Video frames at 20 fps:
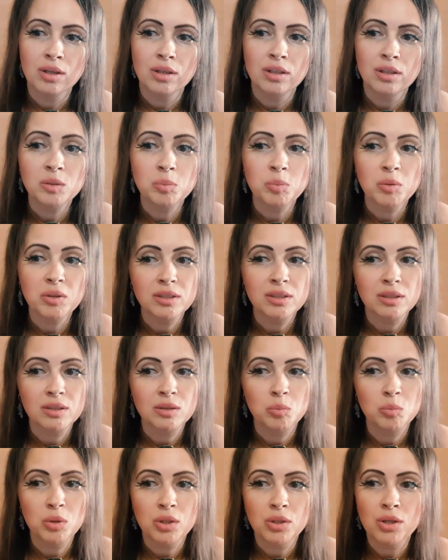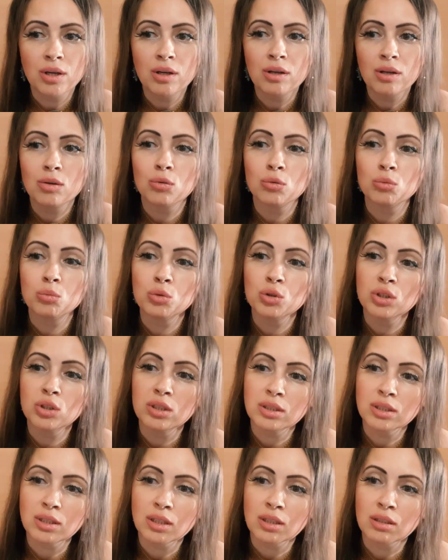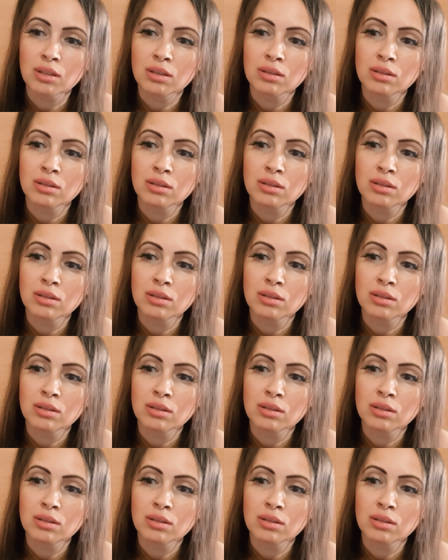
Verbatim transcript: И спросил бедняк у мудреца.